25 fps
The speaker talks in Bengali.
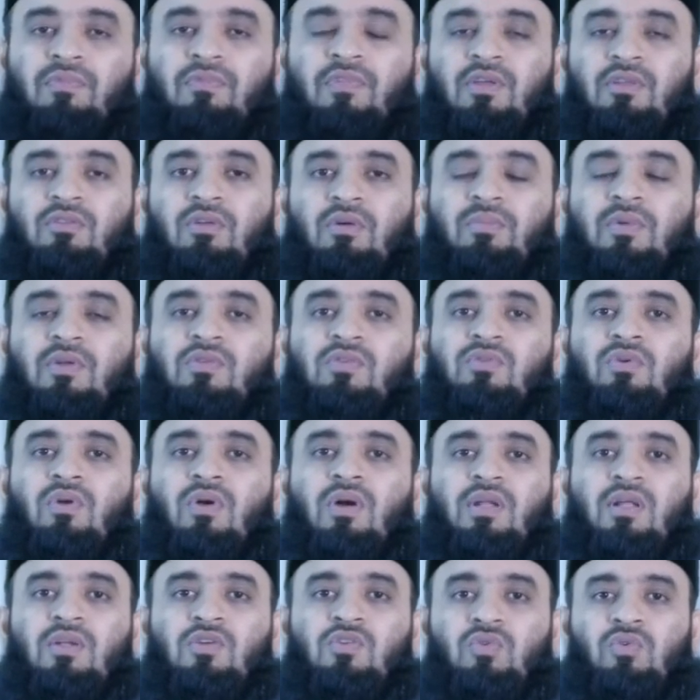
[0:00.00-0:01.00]
যেহেতু আমরা
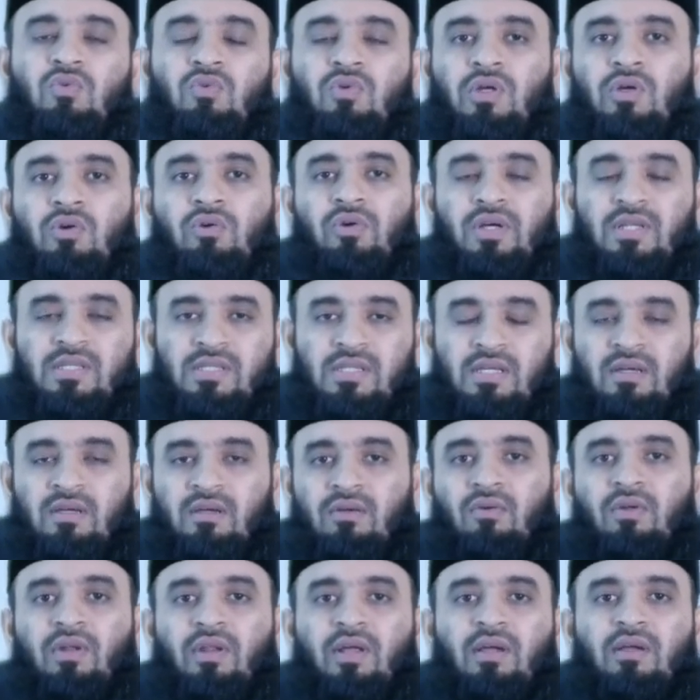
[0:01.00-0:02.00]
সুরাটা শুরুই হয়েছে
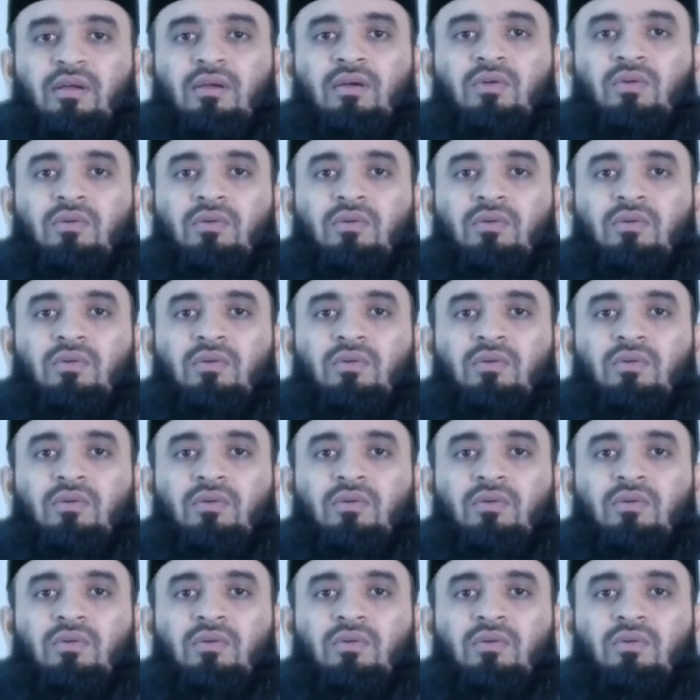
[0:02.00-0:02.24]
অনেক